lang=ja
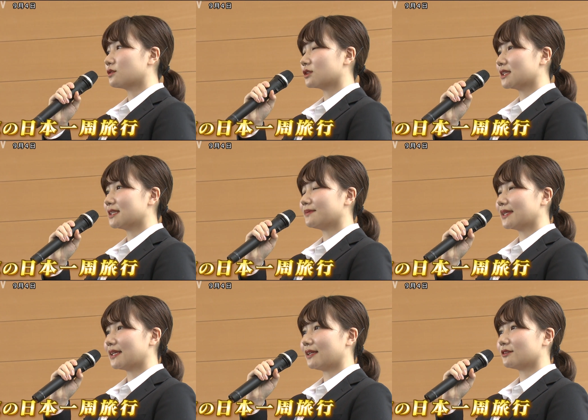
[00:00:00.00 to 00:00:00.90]
えます
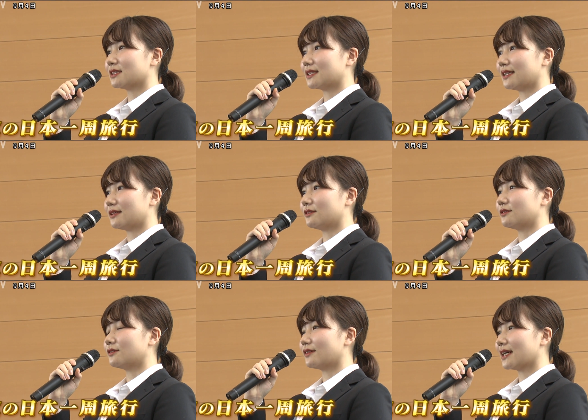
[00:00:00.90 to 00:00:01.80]

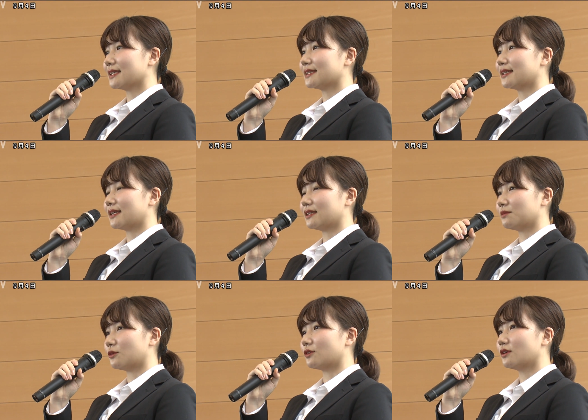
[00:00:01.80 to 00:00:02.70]
開発には
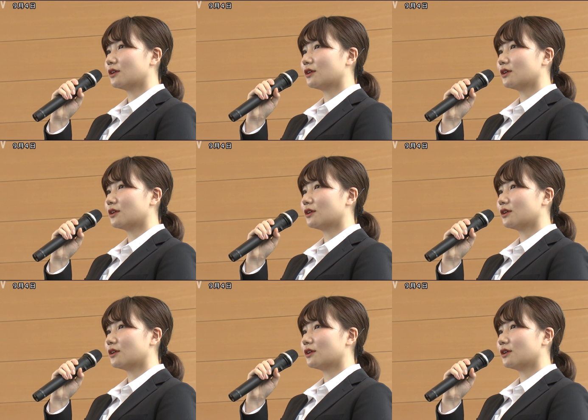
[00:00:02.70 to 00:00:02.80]
7人の